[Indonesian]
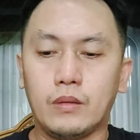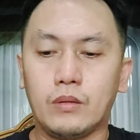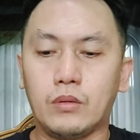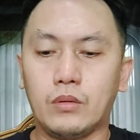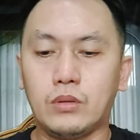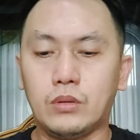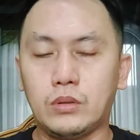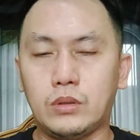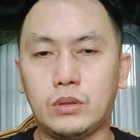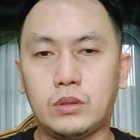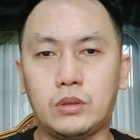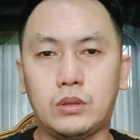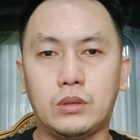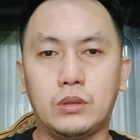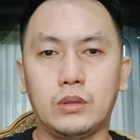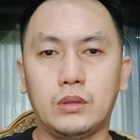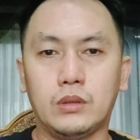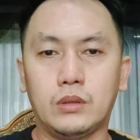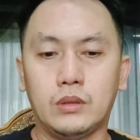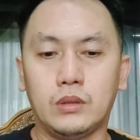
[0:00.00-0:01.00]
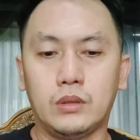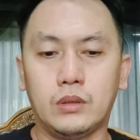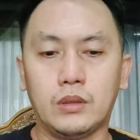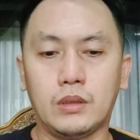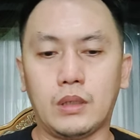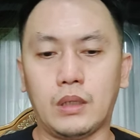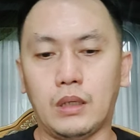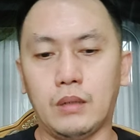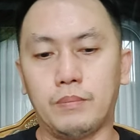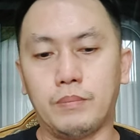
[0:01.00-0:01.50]
terus
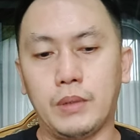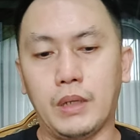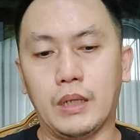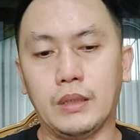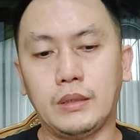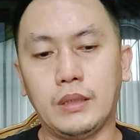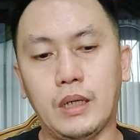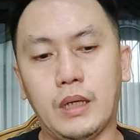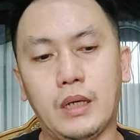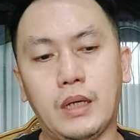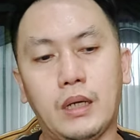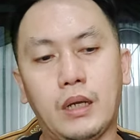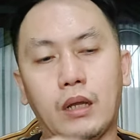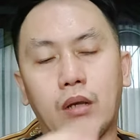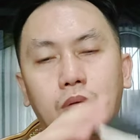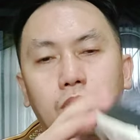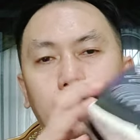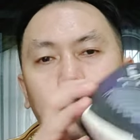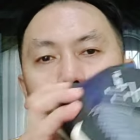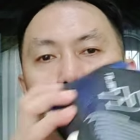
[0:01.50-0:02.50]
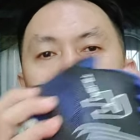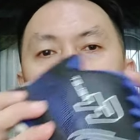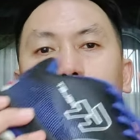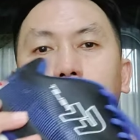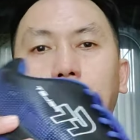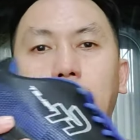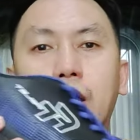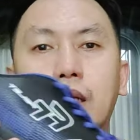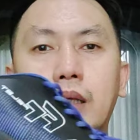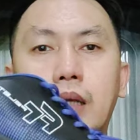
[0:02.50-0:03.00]
kelebihannya kalau ini
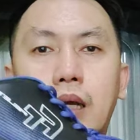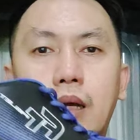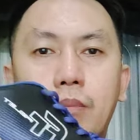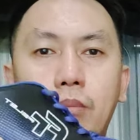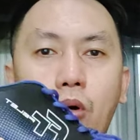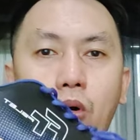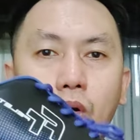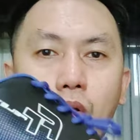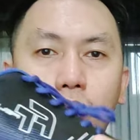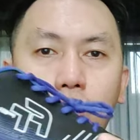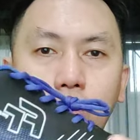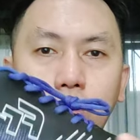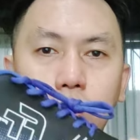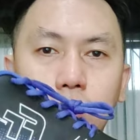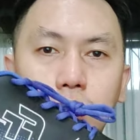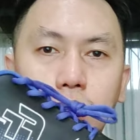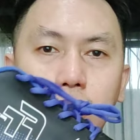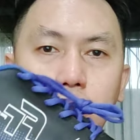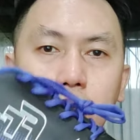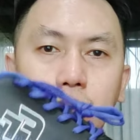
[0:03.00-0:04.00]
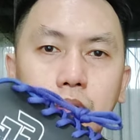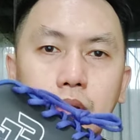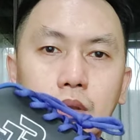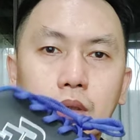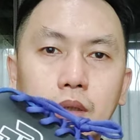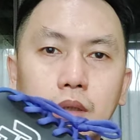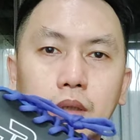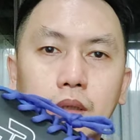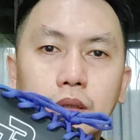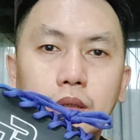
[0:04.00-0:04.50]
modelnya polos
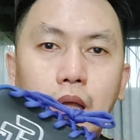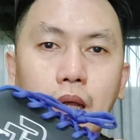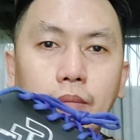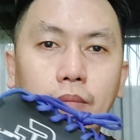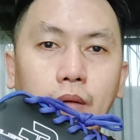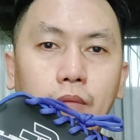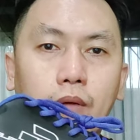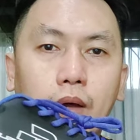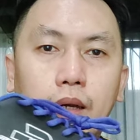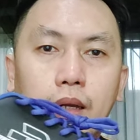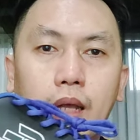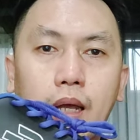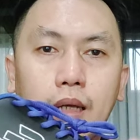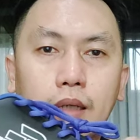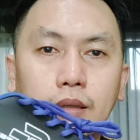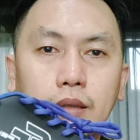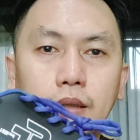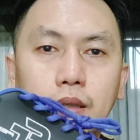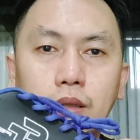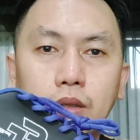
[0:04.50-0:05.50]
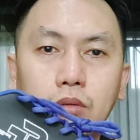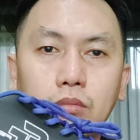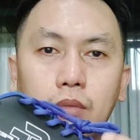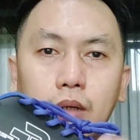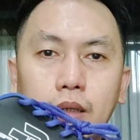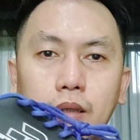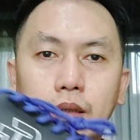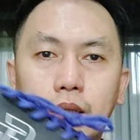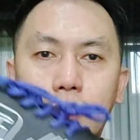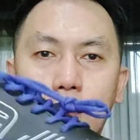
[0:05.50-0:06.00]
tanpa variasi
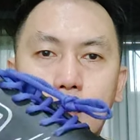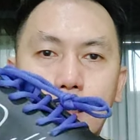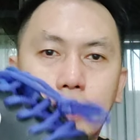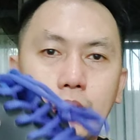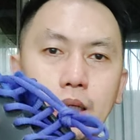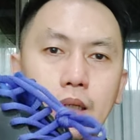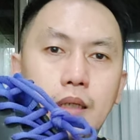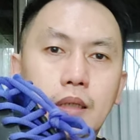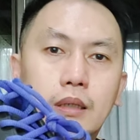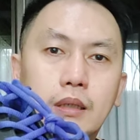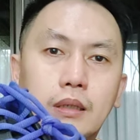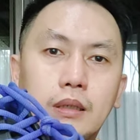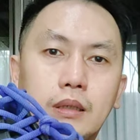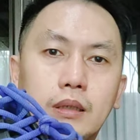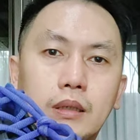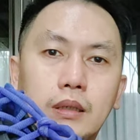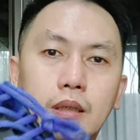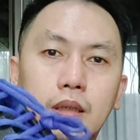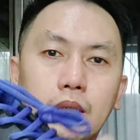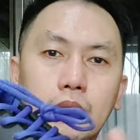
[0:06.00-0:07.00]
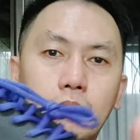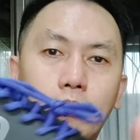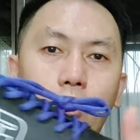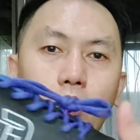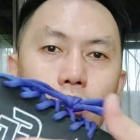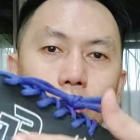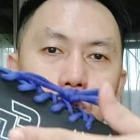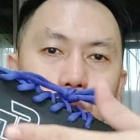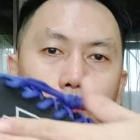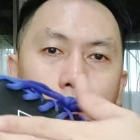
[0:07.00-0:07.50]
cuman ya
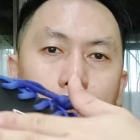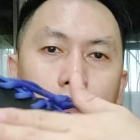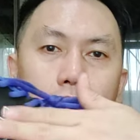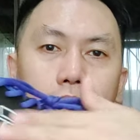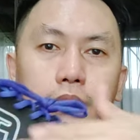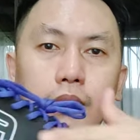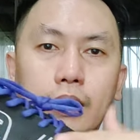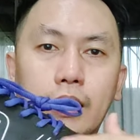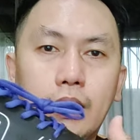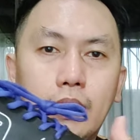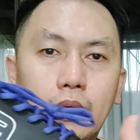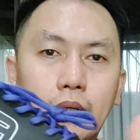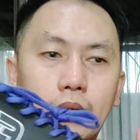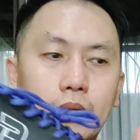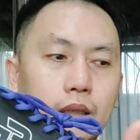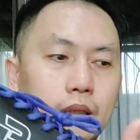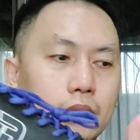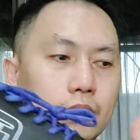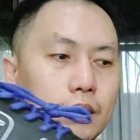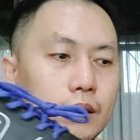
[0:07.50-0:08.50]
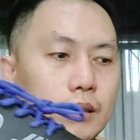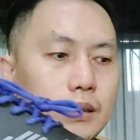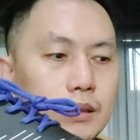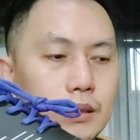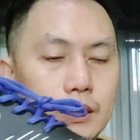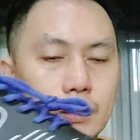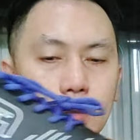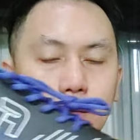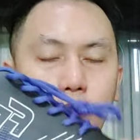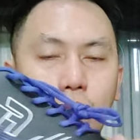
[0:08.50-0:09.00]
polos banget ya
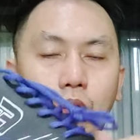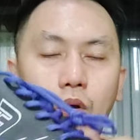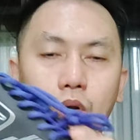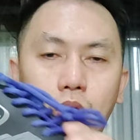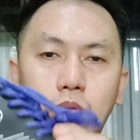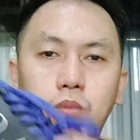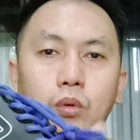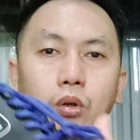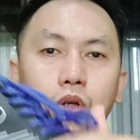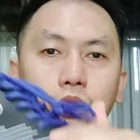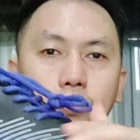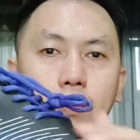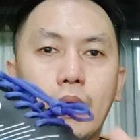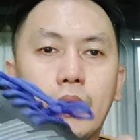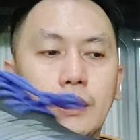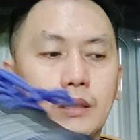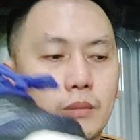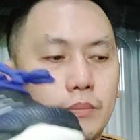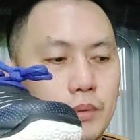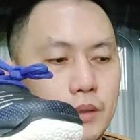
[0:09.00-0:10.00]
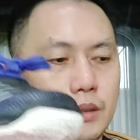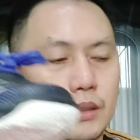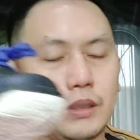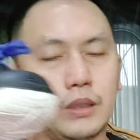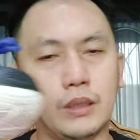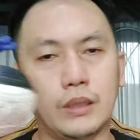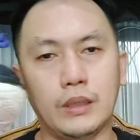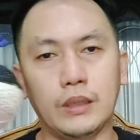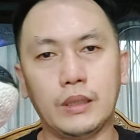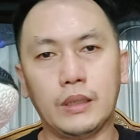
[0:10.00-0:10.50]
polos-polos banget seperti
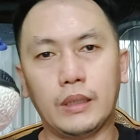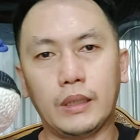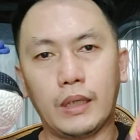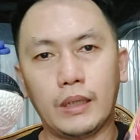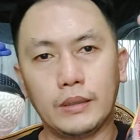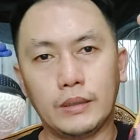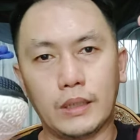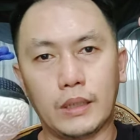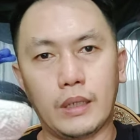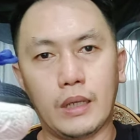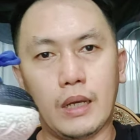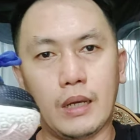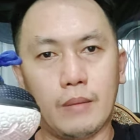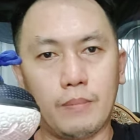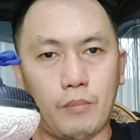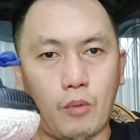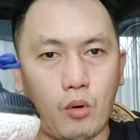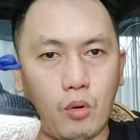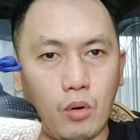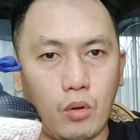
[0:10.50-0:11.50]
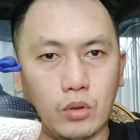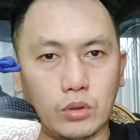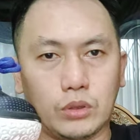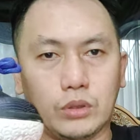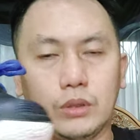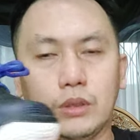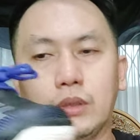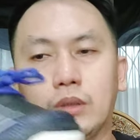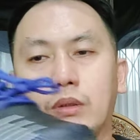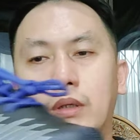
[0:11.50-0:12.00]
Ranger ya
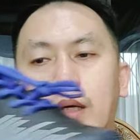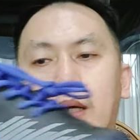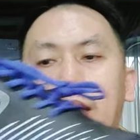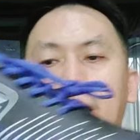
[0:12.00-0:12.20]
polos gitu